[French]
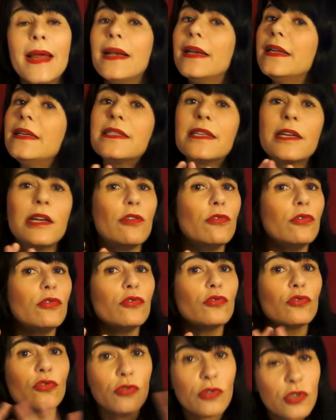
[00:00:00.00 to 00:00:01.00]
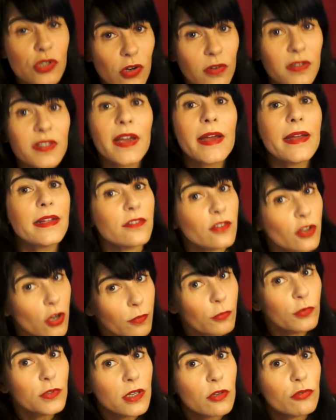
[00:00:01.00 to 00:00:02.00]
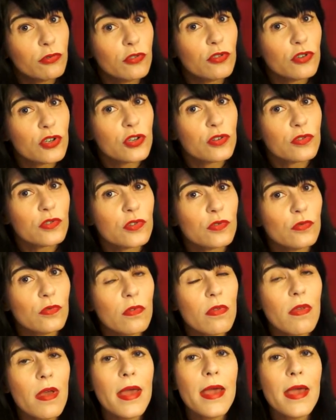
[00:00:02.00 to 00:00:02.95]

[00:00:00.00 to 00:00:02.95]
Lisez-le d'une seule traite, comme on écoute une chanson,